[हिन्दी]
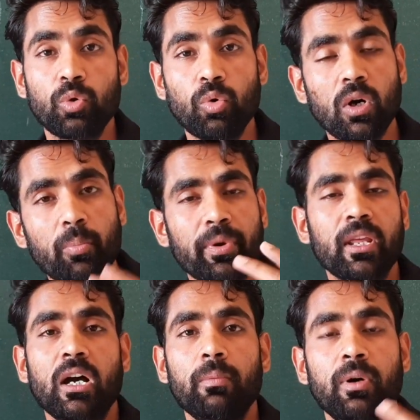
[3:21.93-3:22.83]
कि वो
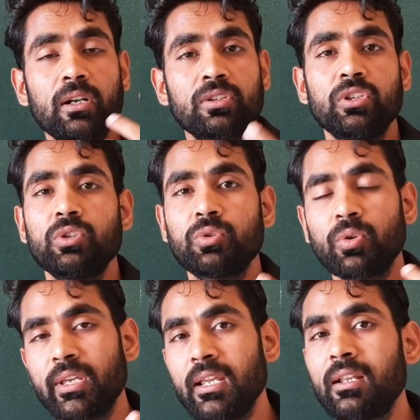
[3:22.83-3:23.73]
अपने आप हर चीज़
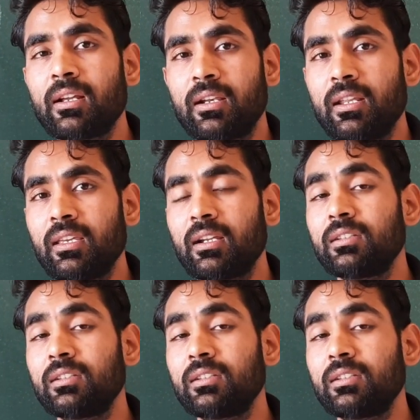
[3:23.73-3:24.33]
को हील करने की